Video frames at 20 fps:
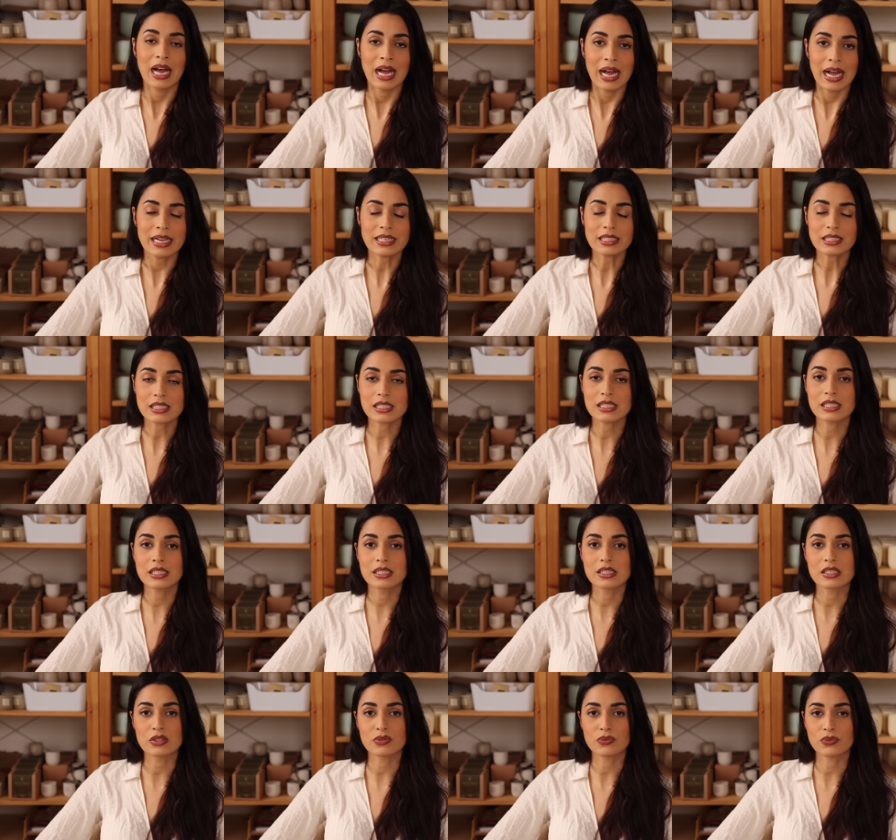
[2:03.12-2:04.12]
Halten sich
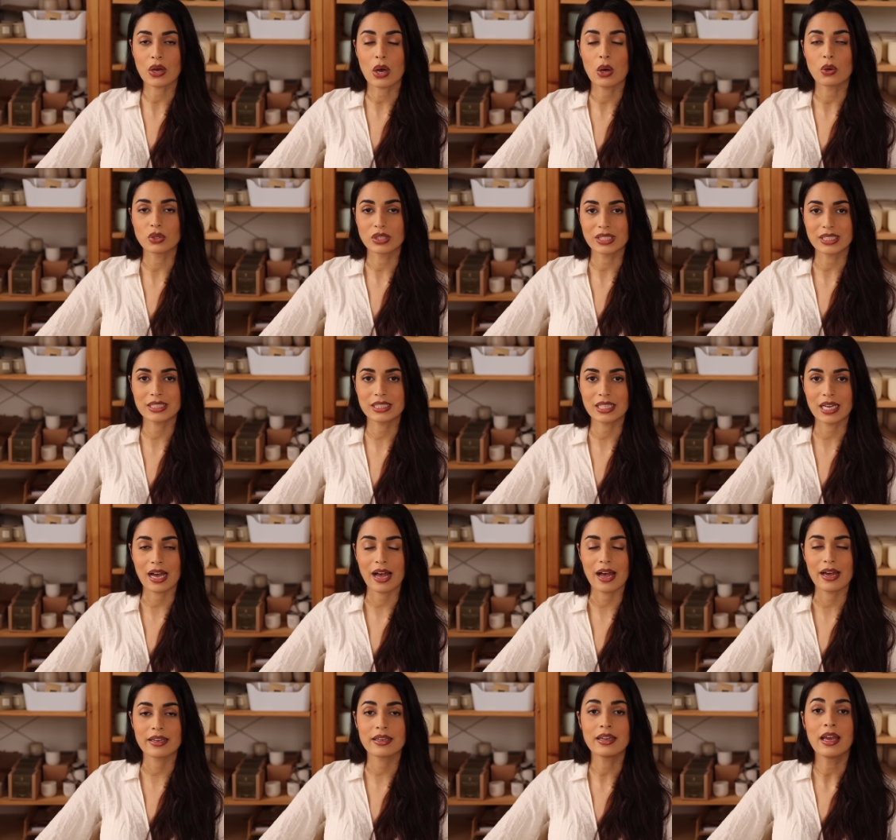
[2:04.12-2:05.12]
diese Frauen nicht
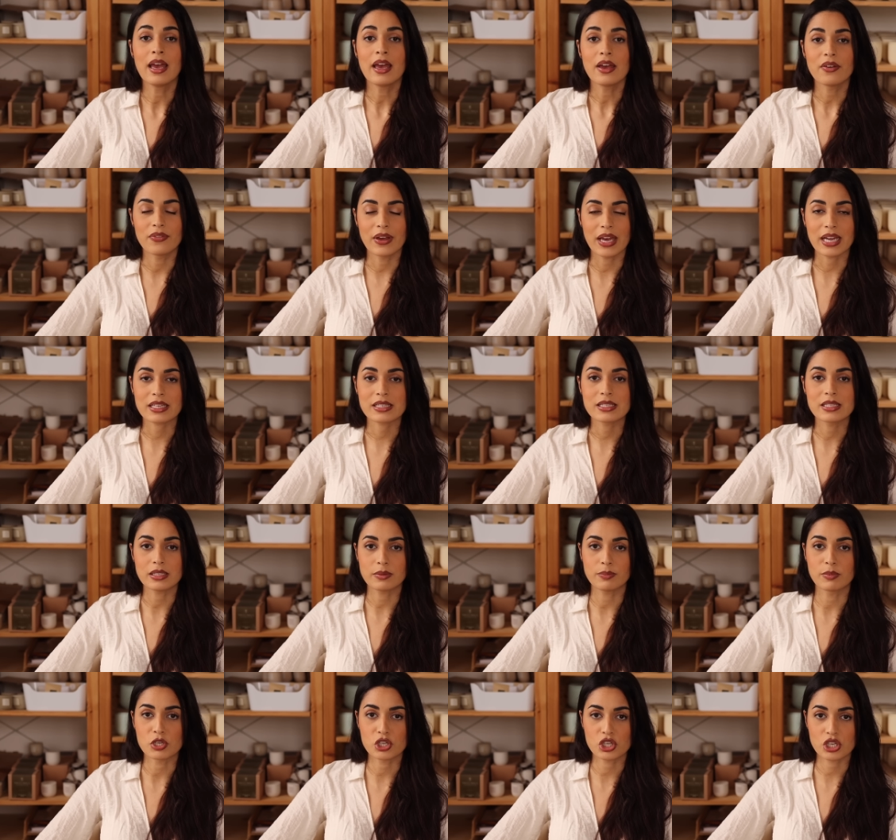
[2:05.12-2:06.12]
daran, werden sie
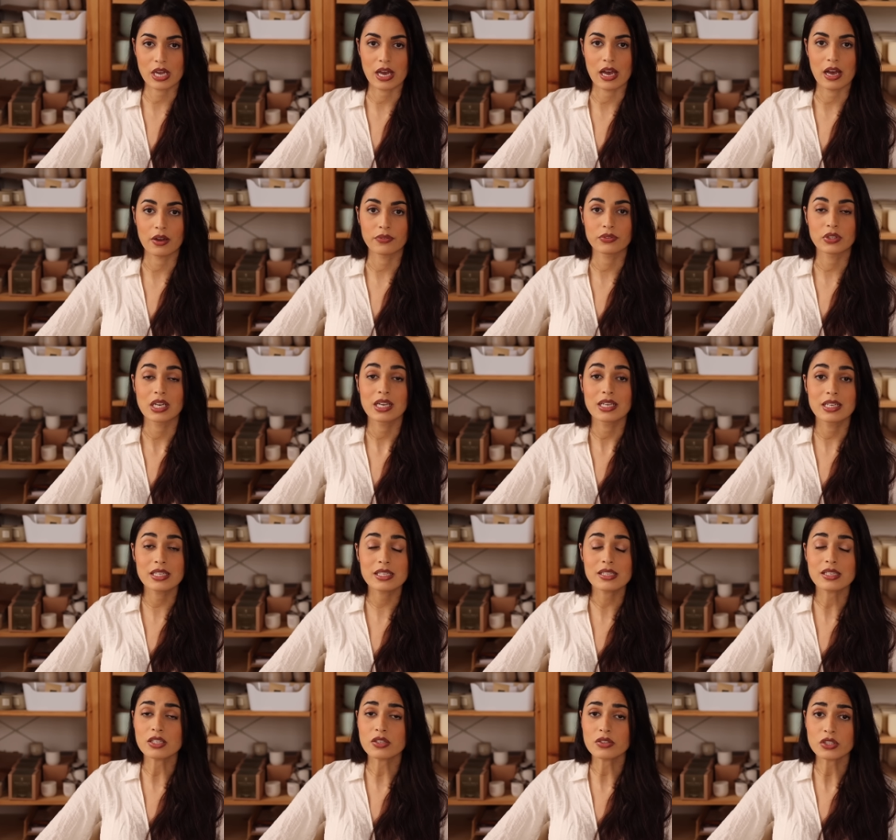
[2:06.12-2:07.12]
bestraft.
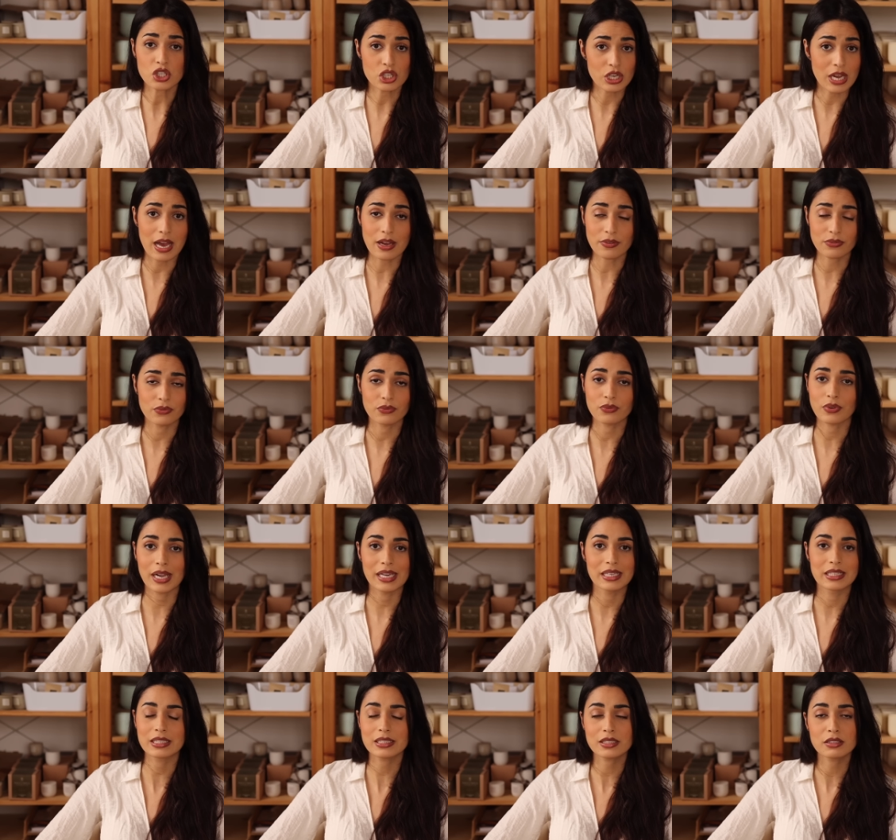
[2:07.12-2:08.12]
Diese Strafen
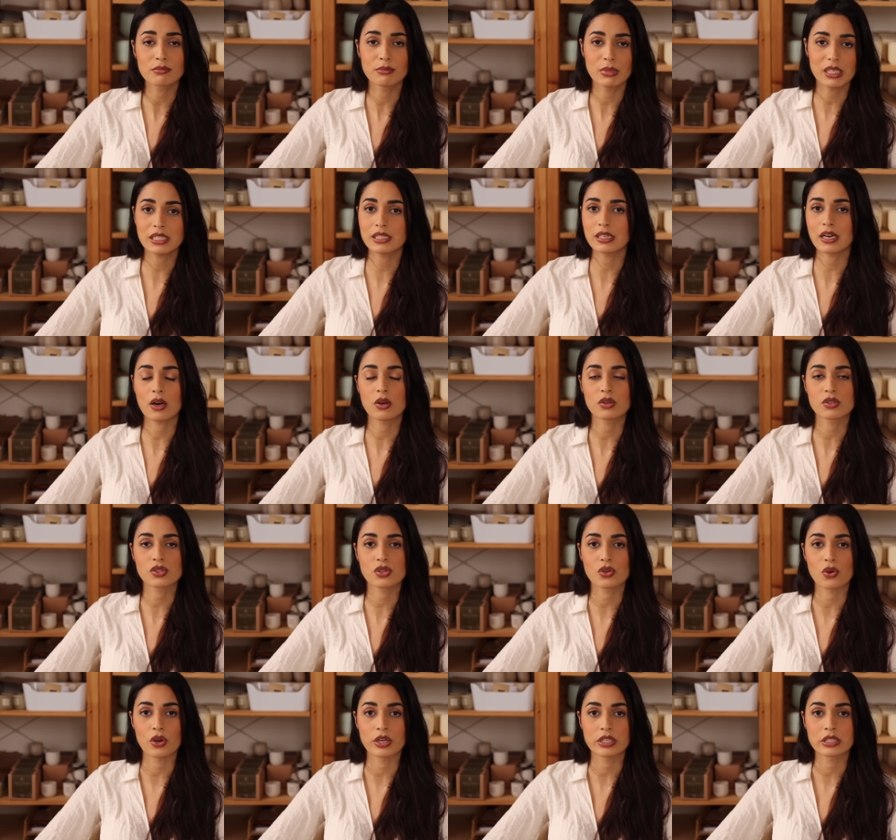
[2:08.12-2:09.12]
fallen nicht milde aus,
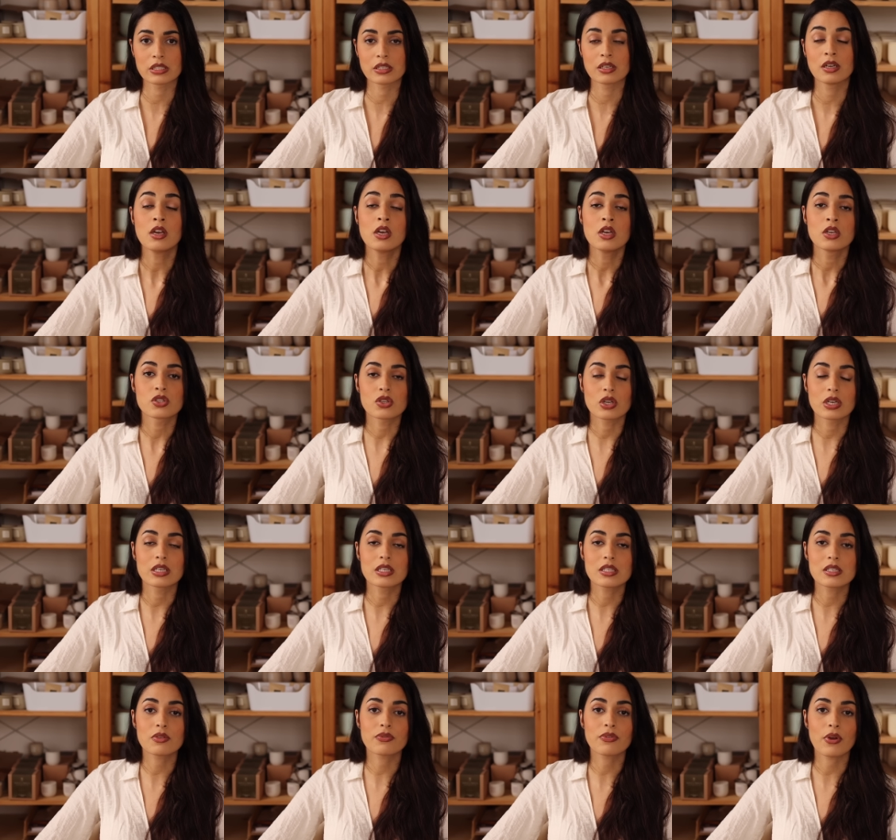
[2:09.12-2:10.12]
Leute, sondern
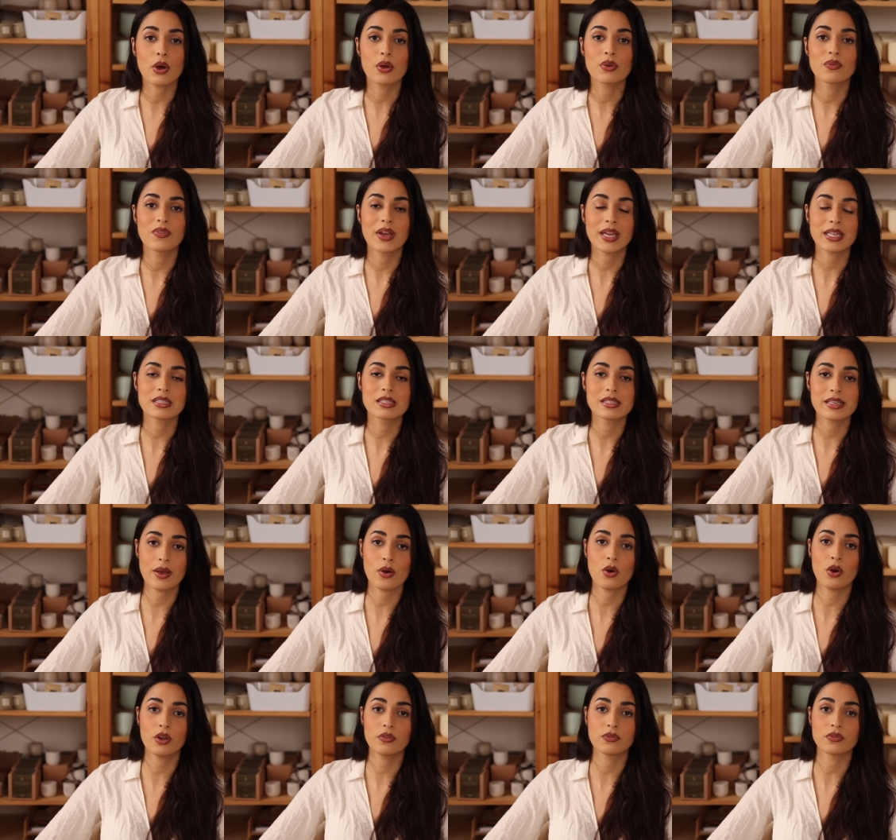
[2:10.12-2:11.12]
diese Frauen werden
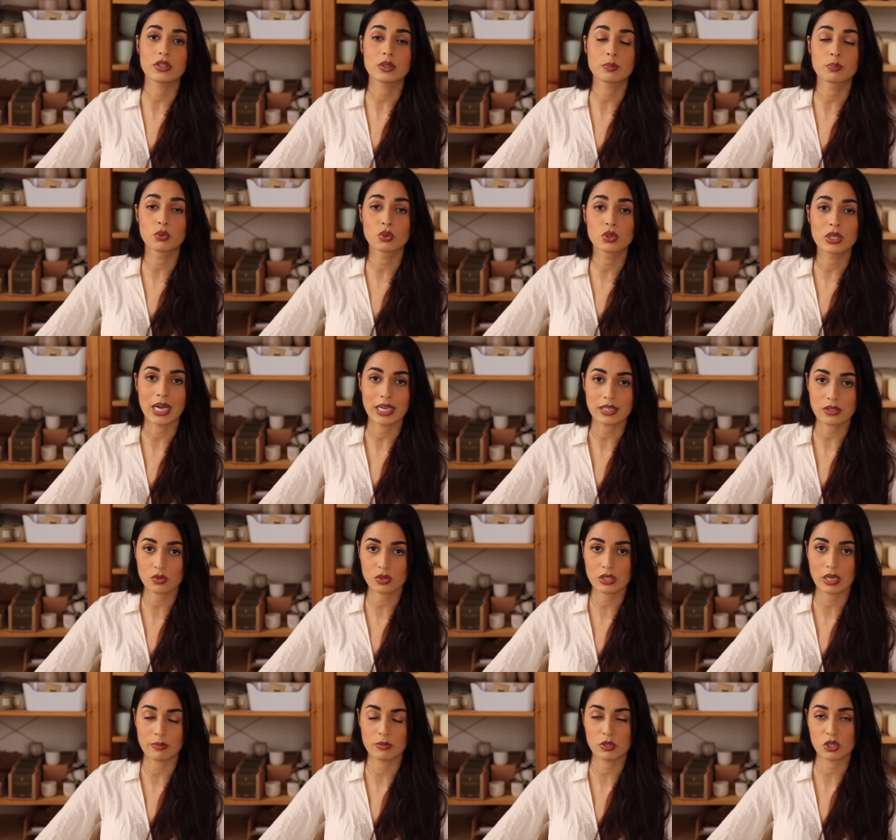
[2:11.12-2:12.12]
sehr häufig brutal
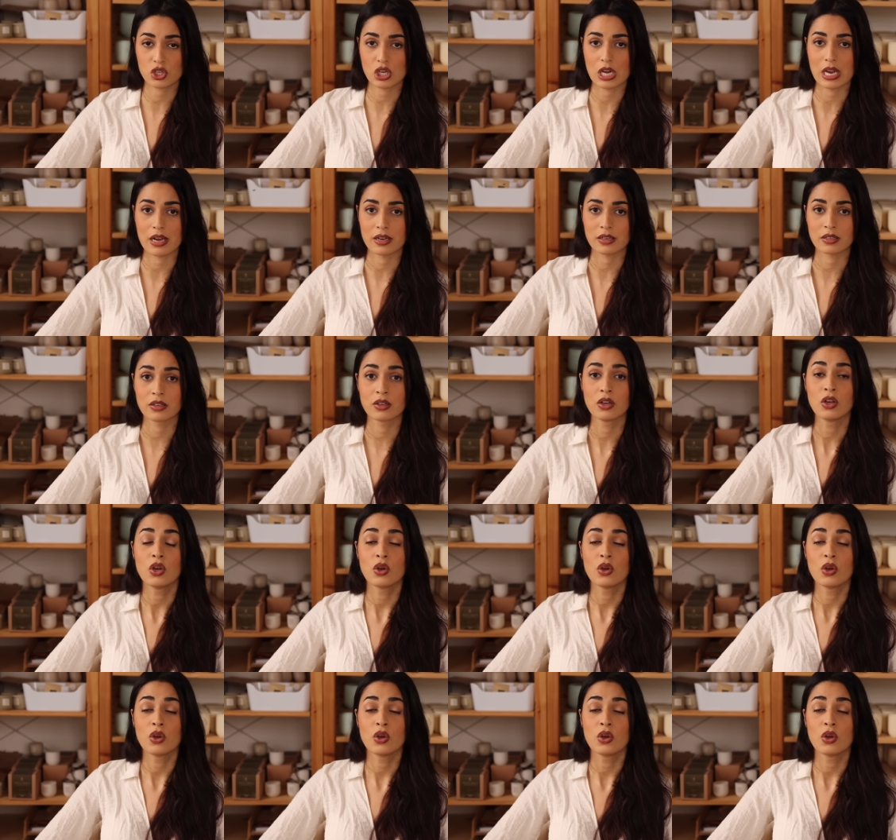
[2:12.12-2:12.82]
zusammengeschlagen,